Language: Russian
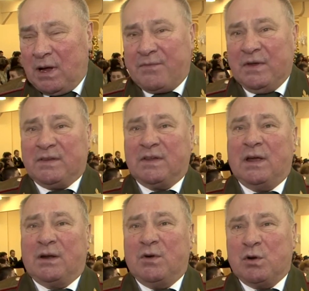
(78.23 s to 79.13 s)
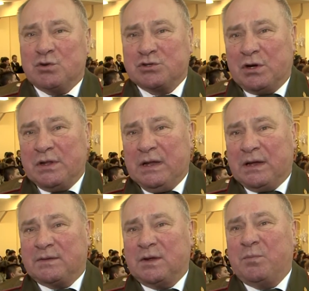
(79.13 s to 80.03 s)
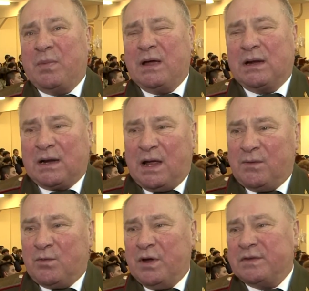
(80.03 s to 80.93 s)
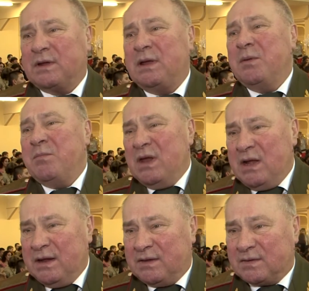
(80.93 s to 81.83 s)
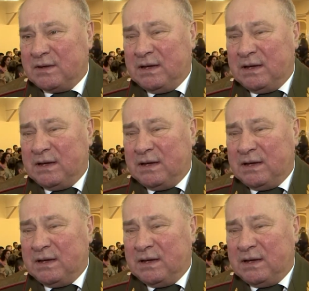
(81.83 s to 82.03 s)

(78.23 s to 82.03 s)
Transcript: офицеры вооруженных сил, войск, милиции.